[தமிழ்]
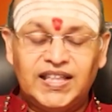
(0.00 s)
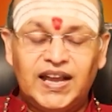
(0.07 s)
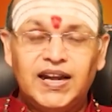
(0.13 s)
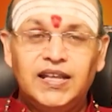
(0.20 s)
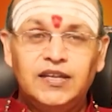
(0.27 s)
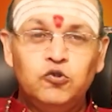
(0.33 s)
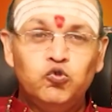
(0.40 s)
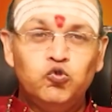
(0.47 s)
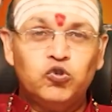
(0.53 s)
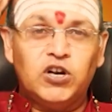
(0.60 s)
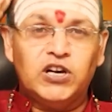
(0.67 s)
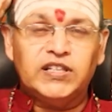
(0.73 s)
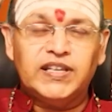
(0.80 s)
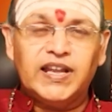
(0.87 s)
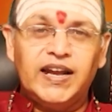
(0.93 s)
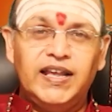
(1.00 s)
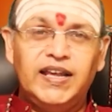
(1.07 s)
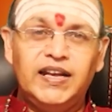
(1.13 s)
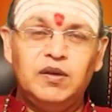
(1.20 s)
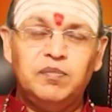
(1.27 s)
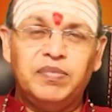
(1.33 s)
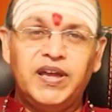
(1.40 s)
தலை ஊறல்
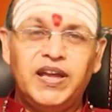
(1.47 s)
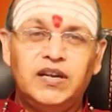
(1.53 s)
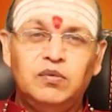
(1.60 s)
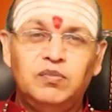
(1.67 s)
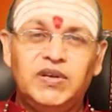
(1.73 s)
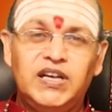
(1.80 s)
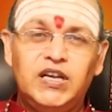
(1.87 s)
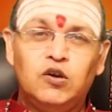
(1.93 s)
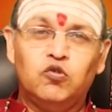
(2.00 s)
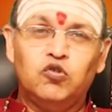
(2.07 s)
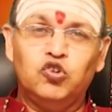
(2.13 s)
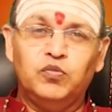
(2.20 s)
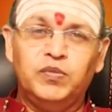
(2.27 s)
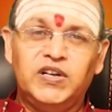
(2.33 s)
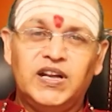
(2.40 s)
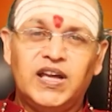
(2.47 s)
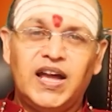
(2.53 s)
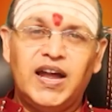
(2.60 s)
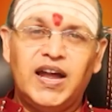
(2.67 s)
தலையில் பேனும் இல்லை ஒன்றும் இல்லை